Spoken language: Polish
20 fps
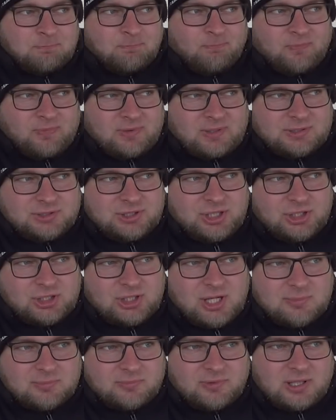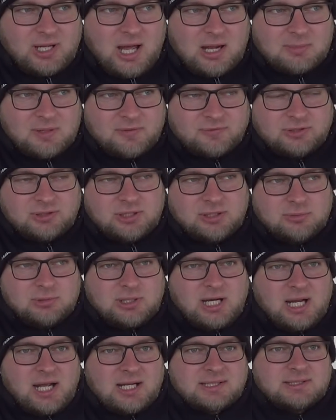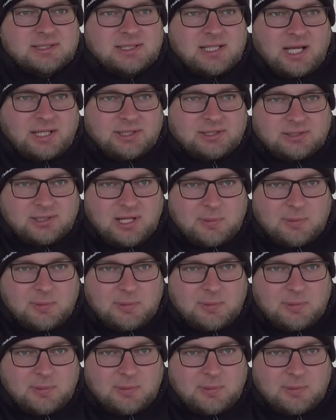Mm, gdzieś tam karma w stylu Galaxy Light